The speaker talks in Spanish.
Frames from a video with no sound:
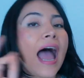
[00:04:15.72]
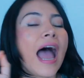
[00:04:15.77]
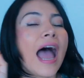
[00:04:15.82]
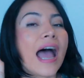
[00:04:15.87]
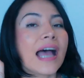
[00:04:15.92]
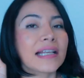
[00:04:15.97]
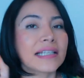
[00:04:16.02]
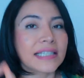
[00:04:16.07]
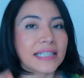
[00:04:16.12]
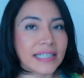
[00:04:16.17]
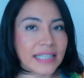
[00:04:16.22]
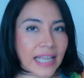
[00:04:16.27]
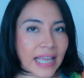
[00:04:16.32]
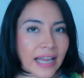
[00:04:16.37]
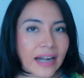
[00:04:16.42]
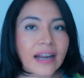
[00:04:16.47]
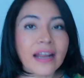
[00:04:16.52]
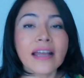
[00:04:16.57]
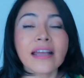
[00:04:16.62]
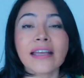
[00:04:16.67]

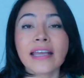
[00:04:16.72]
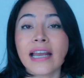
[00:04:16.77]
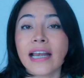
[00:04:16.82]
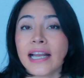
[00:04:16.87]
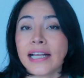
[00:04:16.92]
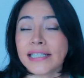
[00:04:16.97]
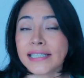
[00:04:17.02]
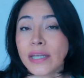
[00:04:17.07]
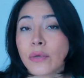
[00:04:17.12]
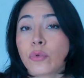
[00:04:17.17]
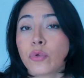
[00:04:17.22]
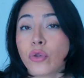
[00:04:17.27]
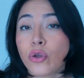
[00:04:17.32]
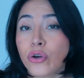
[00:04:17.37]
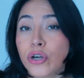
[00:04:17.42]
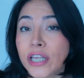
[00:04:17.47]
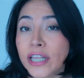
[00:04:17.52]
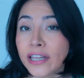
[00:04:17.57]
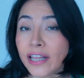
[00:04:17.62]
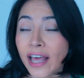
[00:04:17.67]
hacer que las
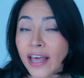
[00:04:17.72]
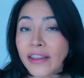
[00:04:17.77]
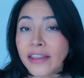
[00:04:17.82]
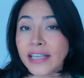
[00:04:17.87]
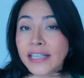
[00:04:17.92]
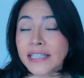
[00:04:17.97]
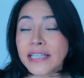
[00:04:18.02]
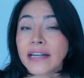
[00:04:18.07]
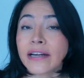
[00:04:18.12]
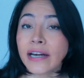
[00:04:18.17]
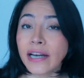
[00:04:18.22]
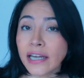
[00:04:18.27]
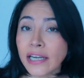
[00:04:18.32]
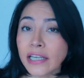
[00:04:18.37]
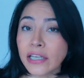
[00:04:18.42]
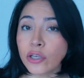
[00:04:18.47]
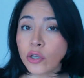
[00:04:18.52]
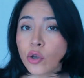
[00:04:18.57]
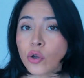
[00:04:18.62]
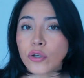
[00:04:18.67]
autoridades
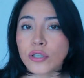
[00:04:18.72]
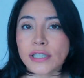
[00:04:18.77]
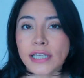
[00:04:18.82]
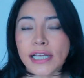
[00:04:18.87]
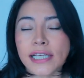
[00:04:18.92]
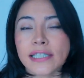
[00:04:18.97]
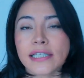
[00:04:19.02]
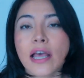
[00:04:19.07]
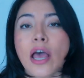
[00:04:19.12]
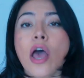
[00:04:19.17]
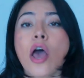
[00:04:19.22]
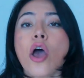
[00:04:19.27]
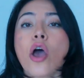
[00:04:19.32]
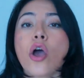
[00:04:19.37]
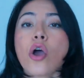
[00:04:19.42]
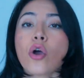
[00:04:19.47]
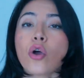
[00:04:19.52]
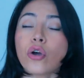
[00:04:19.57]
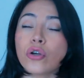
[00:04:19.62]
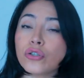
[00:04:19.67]
religiosas
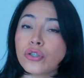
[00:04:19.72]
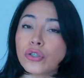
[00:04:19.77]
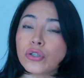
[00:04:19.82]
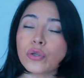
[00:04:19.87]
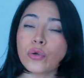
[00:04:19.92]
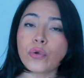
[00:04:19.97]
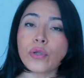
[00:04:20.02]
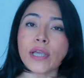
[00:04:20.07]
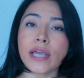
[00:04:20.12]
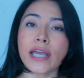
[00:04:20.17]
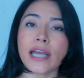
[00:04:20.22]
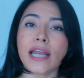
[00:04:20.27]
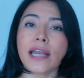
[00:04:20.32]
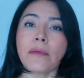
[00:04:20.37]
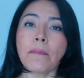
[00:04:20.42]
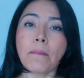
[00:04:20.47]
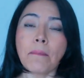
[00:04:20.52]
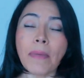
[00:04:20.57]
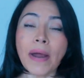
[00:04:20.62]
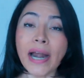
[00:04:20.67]

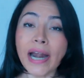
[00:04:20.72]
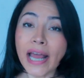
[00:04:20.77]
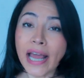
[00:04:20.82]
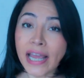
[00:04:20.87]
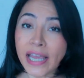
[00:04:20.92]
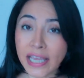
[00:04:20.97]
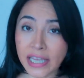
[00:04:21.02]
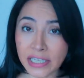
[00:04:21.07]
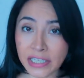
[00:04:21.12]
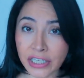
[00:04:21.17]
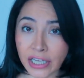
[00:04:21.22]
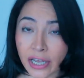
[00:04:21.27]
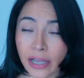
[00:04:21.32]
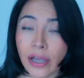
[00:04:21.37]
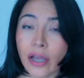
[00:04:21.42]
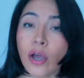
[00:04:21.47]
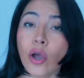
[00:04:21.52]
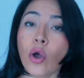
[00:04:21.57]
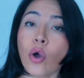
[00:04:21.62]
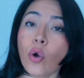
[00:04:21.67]
construyeran para
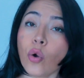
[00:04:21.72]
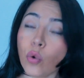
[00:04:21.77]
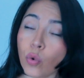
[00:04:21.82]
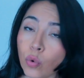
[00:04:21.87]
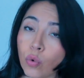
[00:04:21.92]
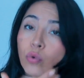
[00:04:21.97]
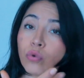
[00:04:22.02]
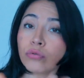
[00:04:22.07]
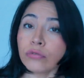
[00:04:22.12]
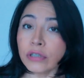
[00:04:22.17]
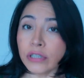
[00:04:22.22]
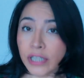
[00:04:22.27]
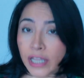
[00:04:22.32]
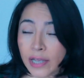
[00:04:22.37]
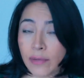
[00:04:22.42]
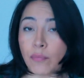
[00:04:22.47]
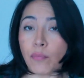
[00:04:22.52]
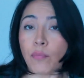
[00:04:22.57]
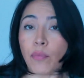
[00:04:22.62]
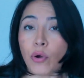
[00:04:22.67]
ella un
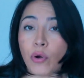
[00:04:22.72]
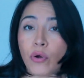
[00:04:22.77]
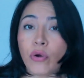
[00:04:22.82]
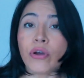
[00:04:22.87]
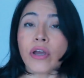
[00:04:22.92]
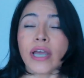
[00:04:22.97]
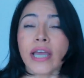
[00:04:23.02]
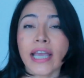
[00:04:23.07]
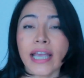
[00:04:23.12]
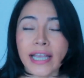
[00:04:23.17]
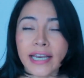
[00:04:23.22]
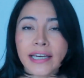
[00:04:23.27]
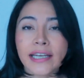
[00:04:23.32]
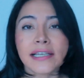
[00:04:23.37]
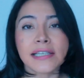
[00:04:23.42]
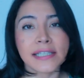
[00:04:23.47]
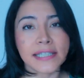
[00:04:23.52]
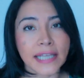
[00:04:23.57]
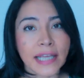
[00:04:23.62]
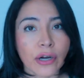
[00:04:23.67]
templo en
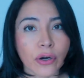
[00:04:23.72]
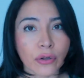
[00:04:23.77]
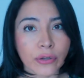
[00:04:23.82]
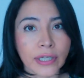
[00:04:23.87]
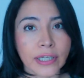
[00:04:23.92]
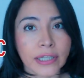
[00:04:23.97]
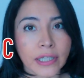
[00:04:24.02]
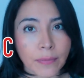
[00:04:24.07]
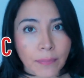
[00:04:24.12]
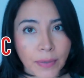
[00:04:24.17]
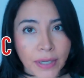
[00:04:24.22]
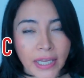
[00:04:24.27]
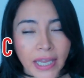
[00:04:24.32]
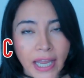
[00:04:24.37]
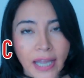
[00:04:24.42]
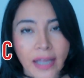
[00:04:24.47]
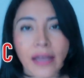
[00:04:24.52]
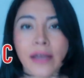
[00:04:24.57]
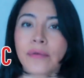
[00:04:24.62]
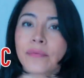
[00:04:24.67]
el Cerro del
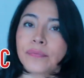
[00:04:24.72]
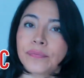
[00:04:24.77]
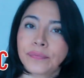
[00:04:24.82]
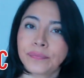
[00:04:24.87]
Tepeyac.